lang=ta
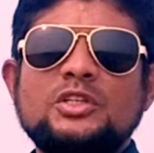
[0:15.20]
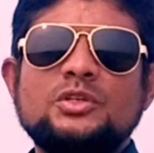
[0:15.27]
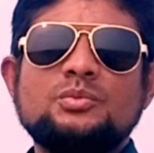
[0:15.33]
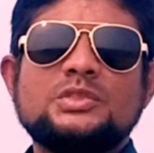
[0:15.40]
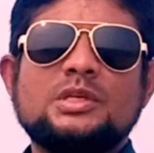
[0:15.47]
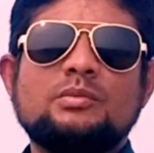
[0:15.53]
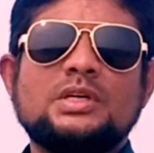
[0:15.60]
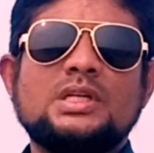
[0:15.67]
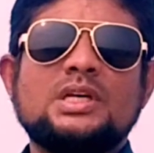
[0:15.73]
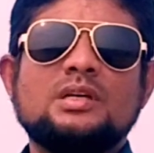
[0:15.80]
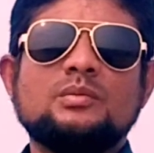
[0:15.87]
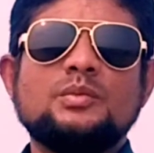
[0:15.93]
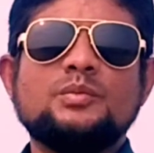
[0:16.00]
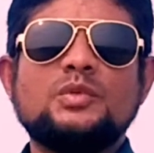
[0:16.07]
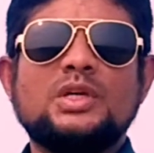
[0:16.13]
அமைதியும்
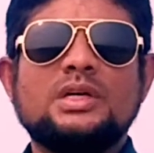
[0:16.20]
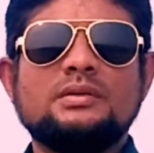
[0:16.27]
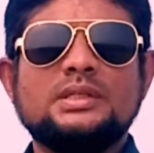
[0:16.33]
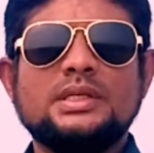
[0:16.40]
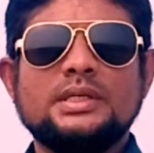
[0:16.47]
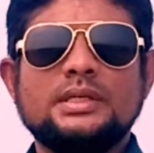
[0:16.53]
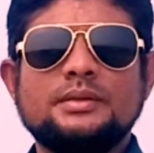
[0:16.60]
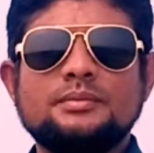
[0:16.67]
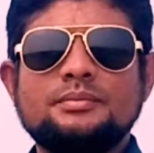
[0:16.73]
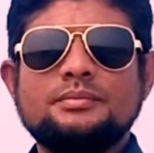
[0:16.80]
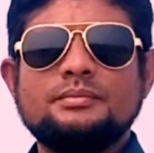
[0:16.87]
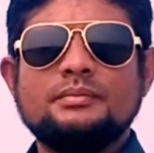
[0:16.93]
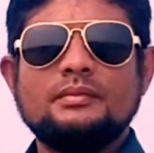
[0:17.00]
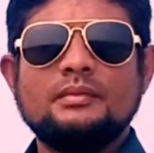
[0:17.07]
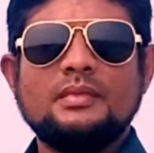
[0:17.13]
சமாதானமும் உண்டாவதாக
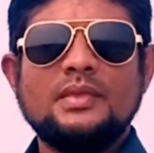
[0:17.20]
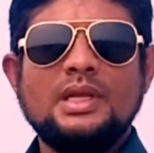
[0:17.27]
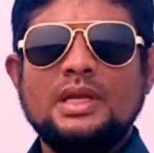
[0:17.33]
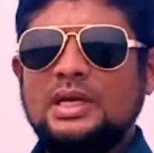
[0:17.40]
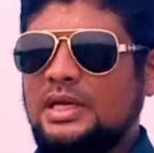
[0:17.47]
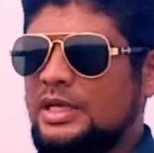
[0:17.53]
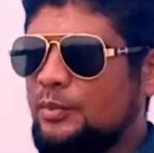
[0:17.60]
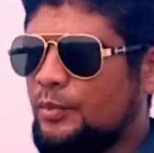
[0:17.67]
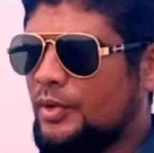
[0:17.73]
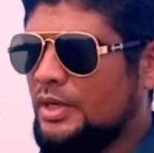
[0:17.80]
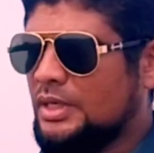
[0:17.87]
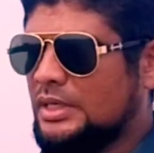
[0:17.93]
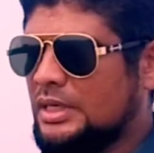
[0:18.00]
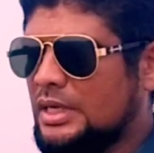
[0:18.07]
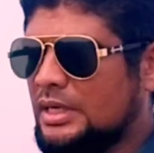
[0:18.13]
இப்போ
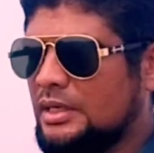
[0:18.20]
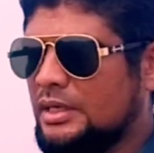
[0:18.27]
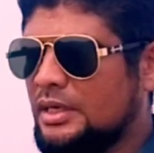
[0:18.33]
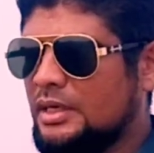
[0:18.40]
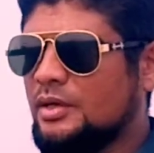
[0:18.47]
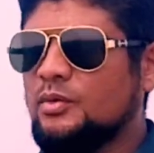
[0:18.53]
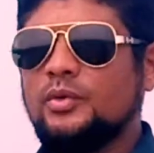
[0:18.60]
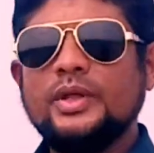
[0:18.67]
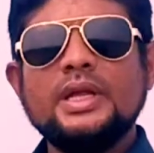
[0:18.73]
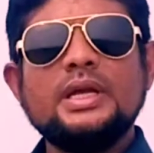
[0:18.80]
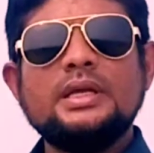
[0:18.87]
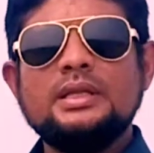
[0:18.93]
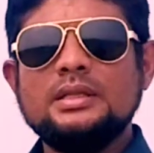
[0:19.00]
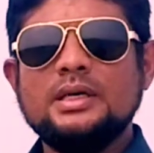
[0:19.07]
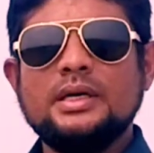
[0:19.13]
நான் நிற்கக்கூடிய
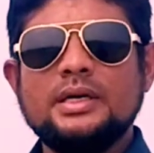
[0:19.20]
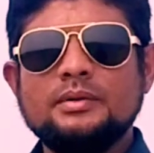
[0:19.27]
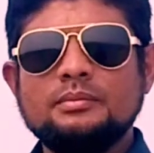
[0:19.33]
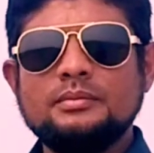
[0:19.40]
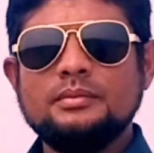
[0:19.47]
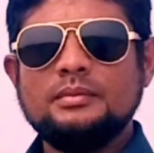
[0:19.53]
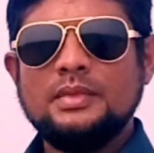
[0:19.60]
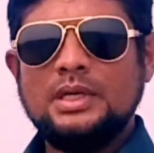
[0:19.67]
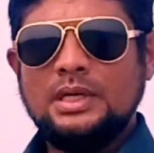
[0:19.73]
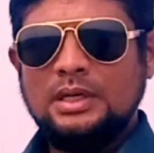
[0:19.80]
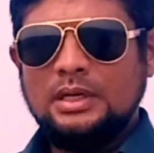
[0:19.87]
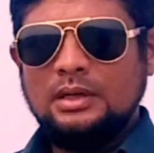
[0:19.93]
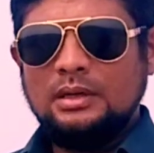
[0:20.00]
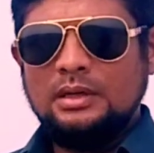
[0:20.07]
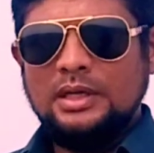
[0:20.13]
இந்த இடம்
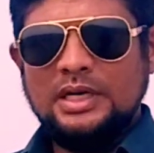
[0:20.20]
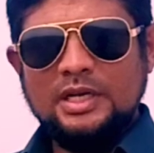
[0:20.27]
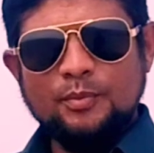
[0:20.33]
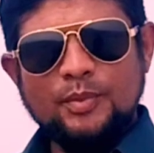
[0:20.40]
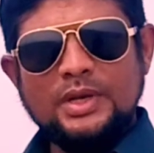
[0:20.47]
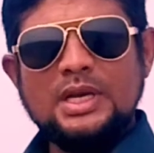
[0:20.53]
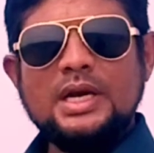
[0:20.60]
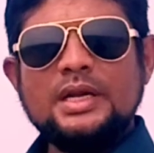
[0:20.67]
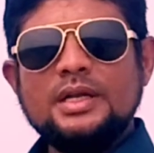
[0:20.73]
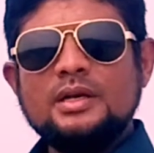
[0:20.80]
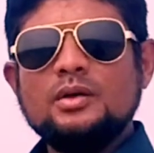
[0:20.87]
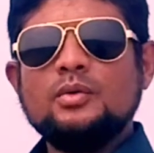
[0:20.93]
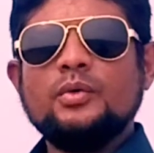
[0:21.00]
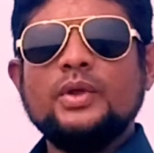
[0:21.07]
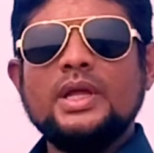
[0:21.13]
எனக்கு பின்னாடி
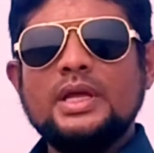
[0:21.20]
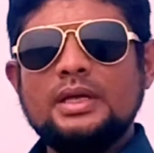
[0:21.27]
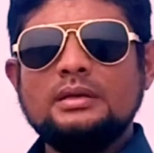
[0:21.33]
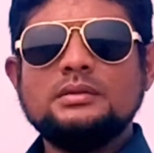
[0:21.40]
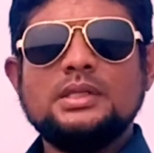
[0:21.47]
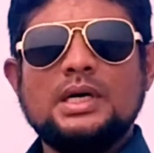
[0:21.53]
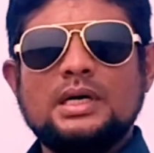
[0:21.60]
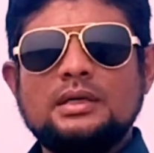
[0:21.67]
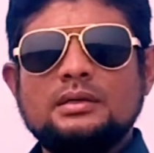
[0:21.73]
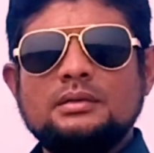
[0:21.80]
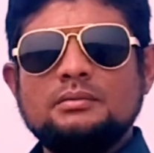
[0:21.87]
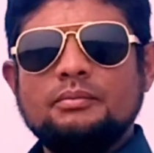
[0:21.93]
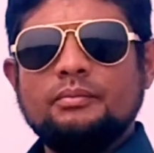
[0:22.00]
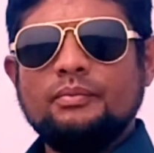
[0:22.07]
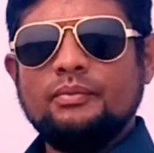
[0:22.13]
இருக்கக்கூடிய இந்த ஆறு
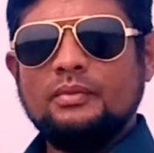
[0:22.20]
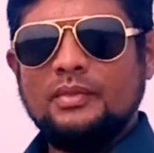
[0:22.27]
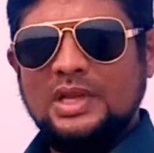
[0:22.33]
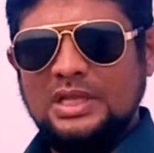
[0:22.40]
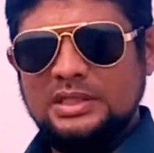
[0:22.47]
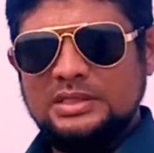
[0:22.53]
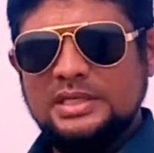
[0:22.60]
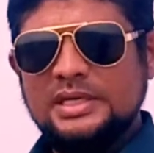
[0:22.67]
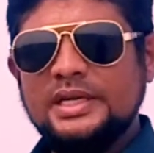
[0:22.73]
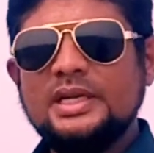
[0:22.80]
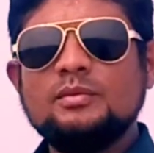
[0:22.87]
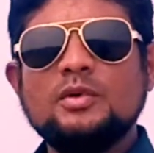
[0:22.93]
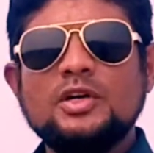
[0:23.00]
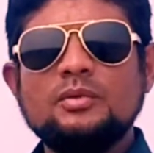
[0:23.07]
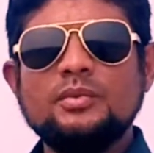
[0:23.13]
இது
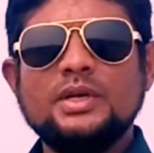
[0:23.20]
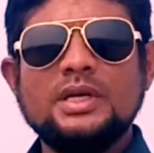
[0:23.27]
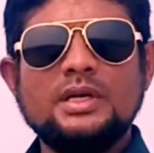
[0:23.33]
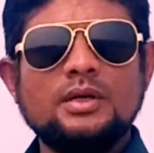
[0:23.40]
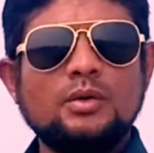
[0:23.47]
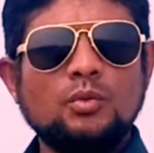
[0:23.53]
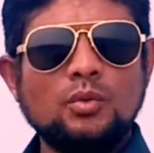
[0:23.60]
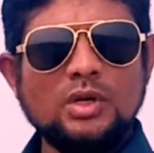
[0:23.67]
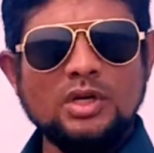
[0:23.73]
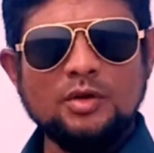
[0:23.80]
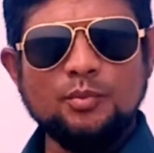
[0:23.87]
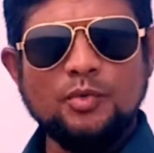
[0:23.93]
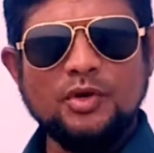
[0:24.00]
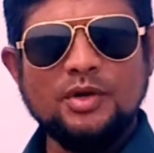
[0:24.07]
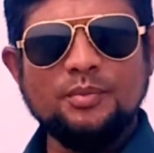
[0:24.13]
சென்னையில் மட்டுமல்ல
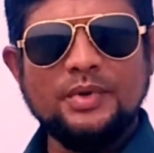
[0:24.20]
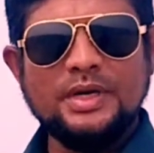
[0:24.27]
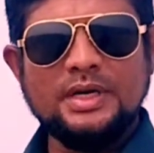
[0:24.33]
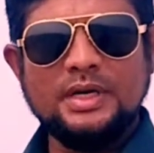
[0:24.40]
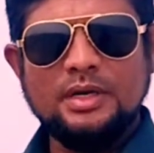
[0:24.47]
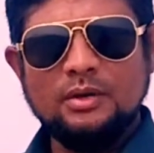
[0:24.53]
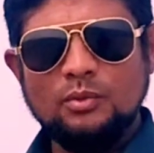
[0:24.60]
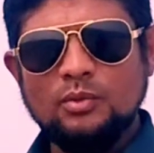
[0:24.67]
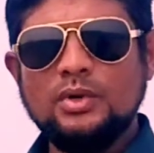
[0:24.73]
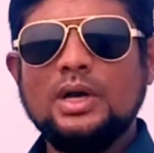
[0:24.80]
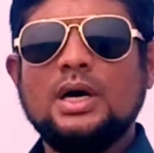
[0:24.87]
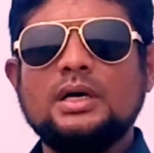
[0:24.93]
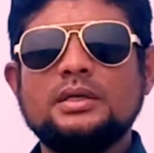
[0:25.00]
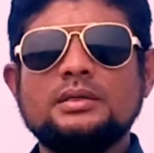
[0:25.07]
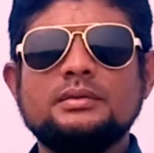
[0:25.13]
உலக புகழ்பெற்ற ஒரு
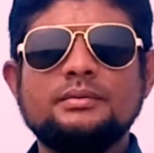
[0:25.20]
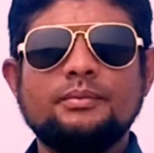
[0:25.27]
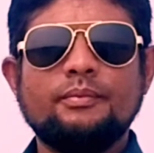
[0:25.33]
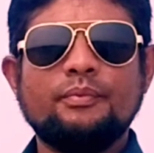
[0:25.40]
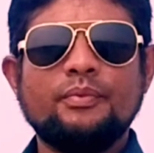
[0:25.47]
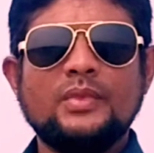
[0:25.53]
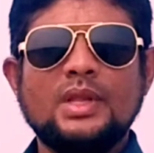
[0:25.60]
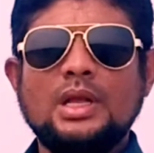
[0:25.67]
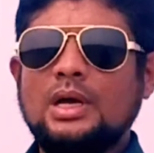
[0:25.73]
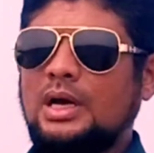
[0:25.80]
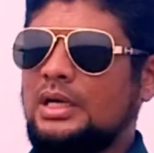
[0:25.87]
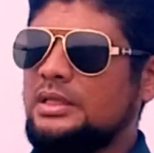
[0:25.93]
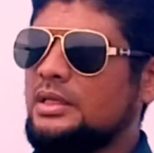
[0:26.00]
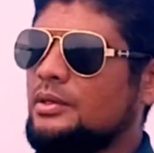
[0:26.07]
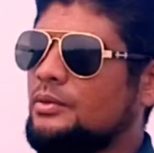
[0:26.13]
ஆறு
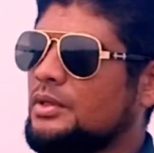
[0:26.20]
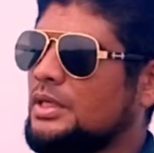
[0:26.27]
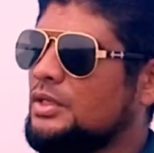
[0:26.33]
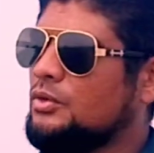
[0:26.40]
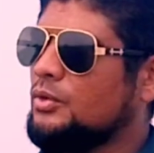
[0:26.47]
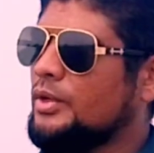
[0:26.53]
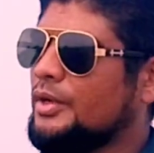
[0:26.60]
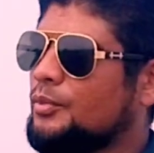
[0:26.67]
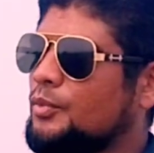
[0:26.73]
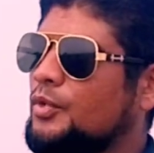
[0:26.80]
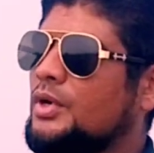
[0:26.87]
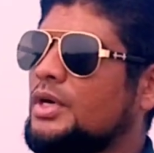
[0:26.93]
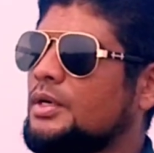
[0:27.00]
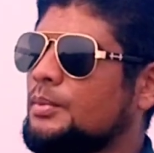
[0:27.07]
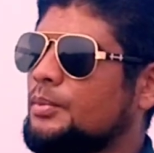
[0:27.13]
அந்த அளவுக்கு இதோடைய
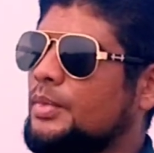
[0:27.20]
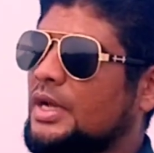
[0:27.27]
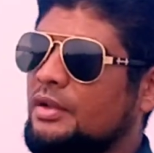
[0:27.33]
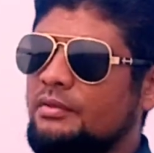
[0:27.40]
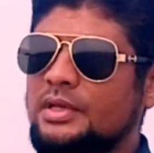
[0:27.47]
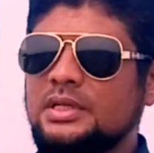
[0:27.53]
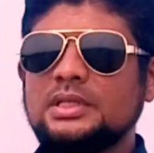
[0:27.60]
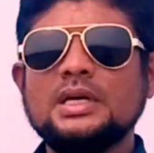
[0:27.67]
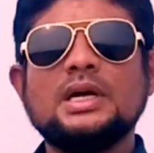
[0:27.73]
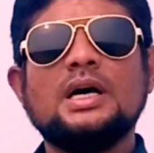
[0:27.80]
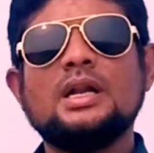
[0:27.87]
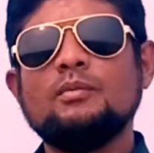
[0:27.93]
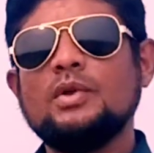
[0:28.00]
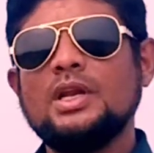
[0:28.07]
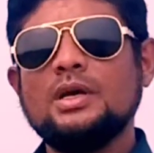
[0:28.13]
புகழ் பரவி இருந்த
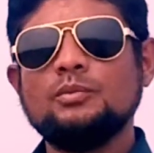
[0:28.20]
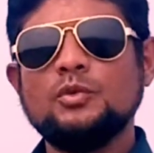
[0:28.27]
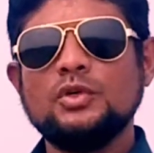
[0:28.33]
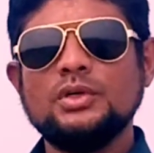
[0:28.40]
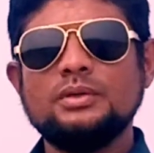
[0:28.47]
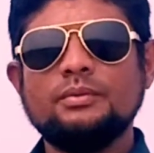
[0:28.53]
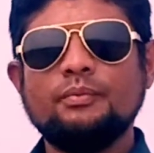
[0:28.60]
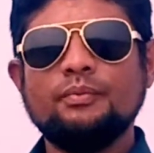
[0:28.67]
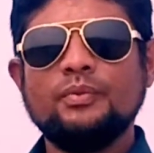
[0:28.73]
காலமெல்லாம் உண்டு